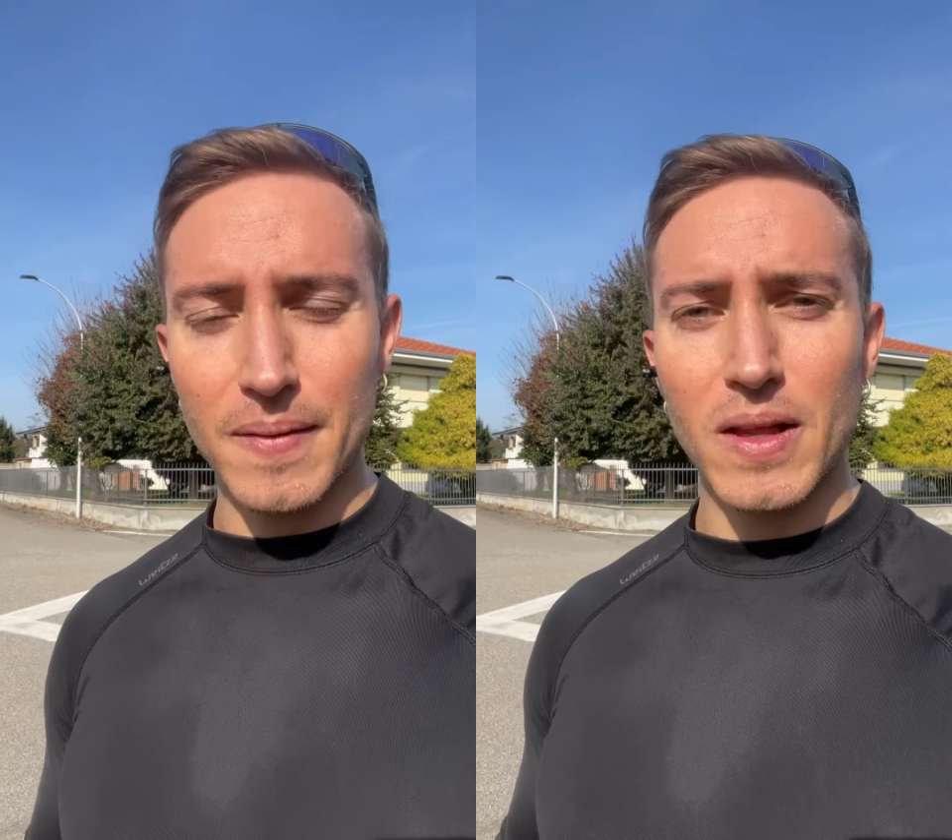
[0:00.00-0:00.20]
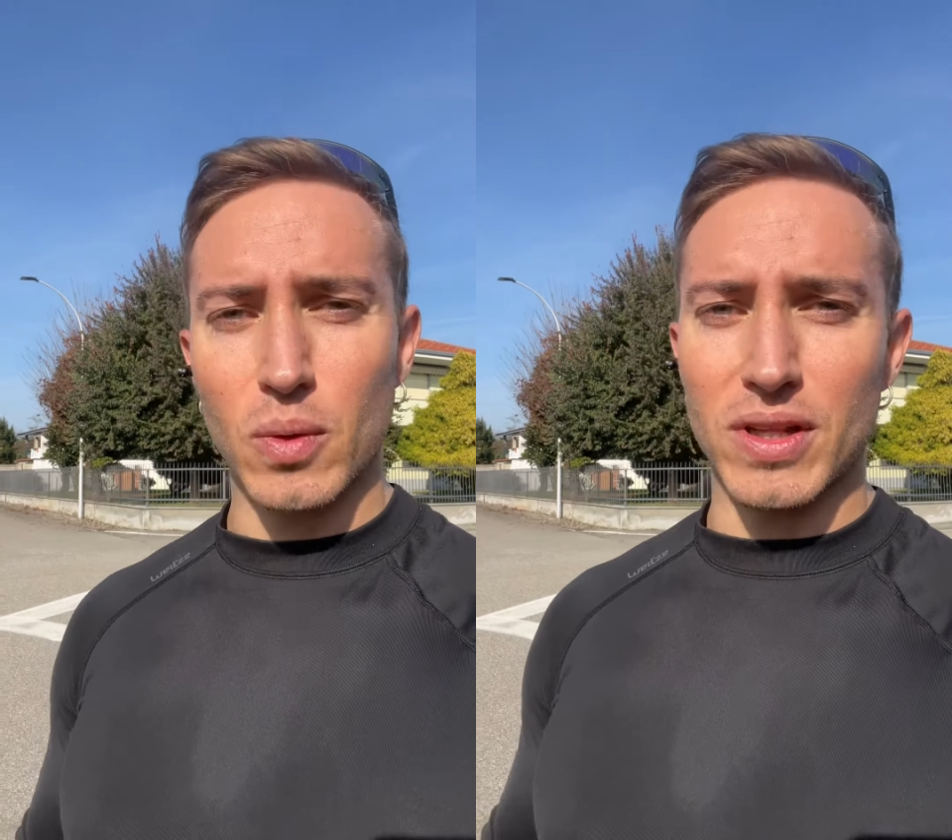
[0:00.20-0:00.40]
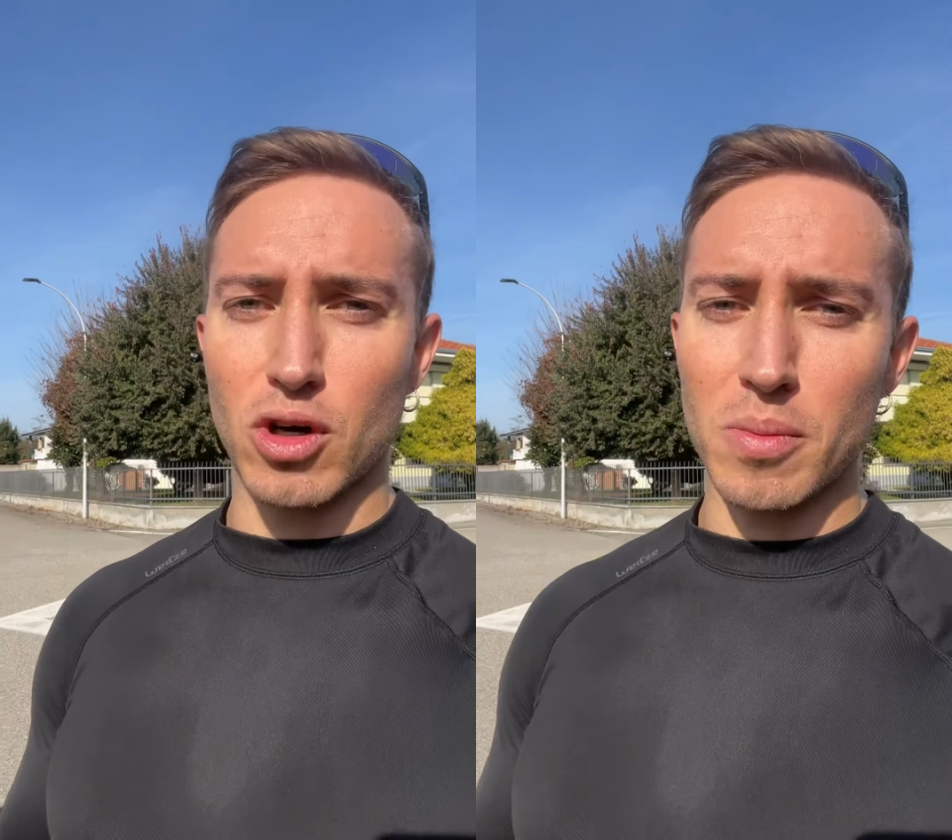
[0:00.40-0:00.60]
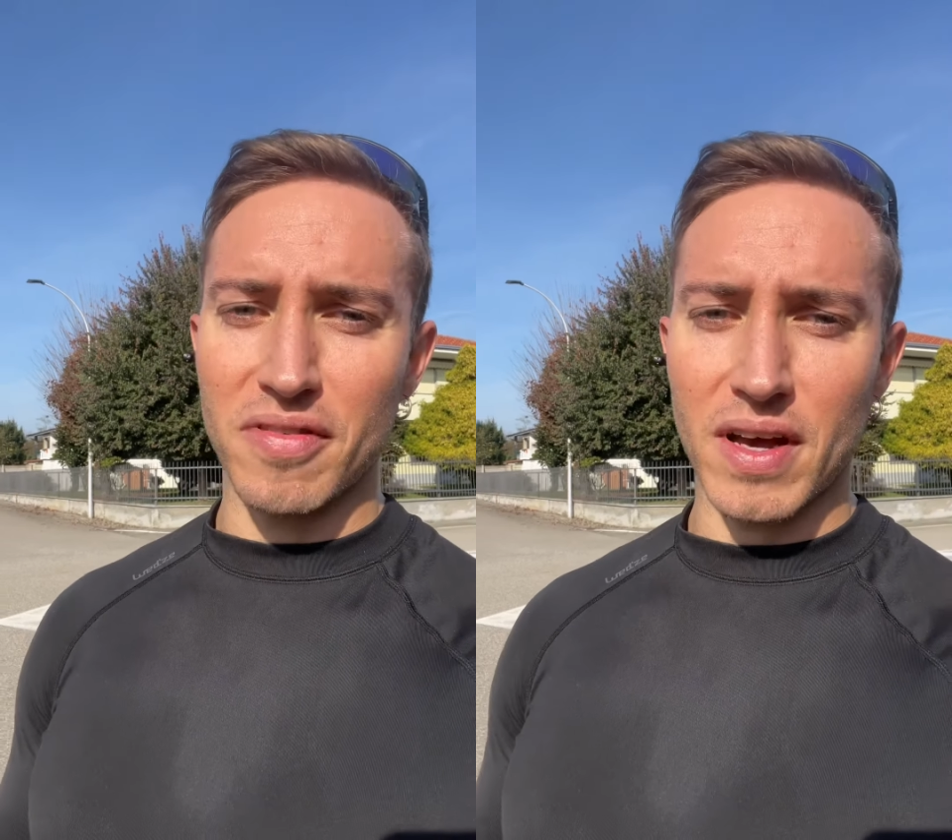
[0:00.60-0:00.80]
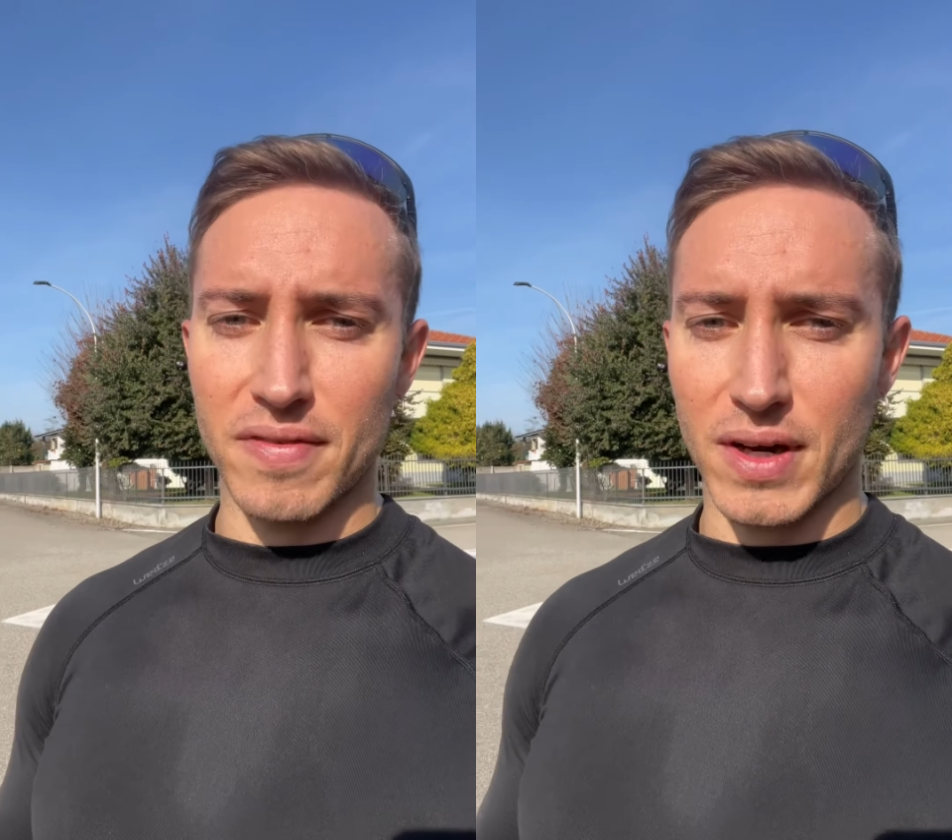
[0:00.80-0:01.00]
Quindi come
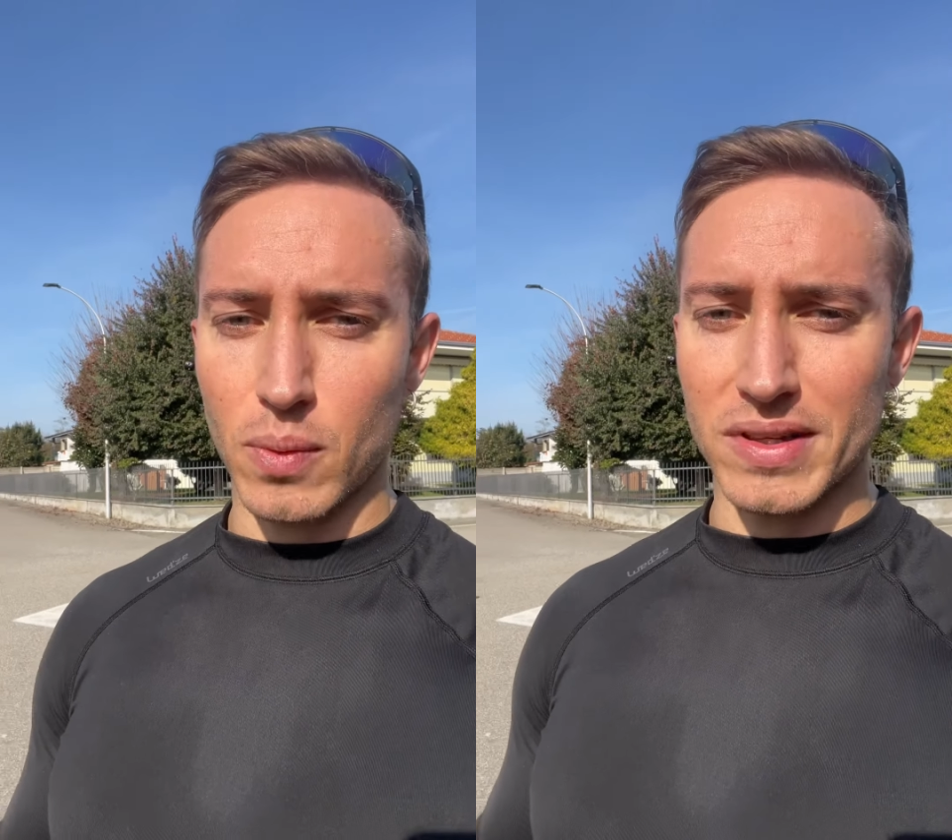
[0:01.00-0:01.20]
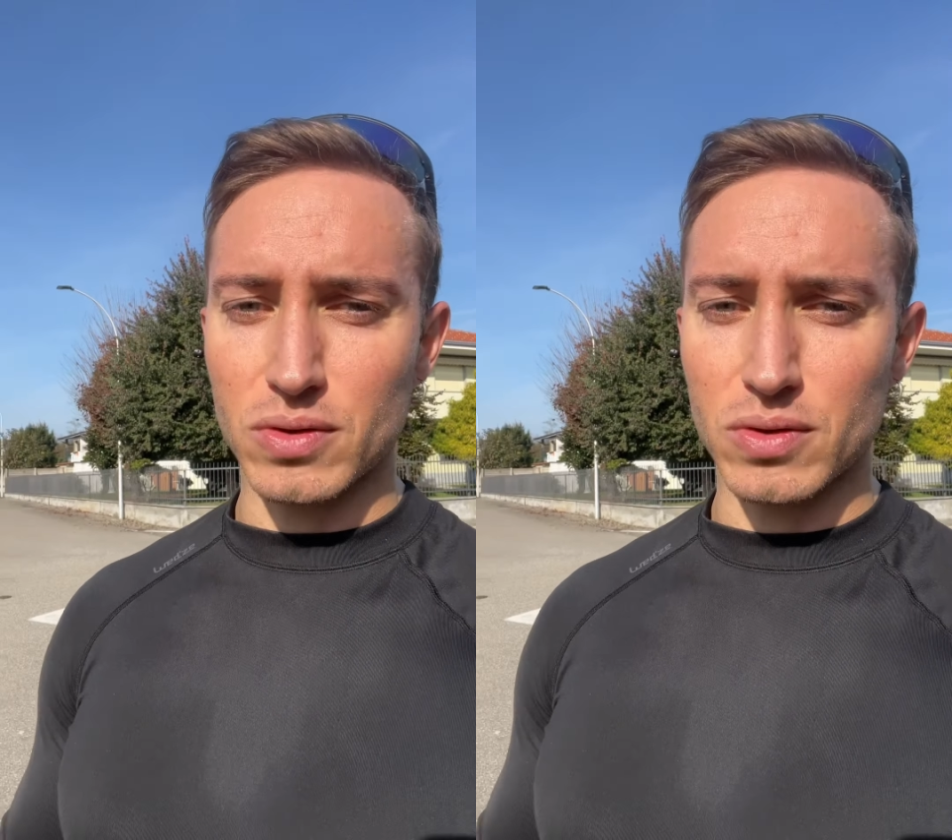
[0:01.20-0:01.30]
fai a fare questo?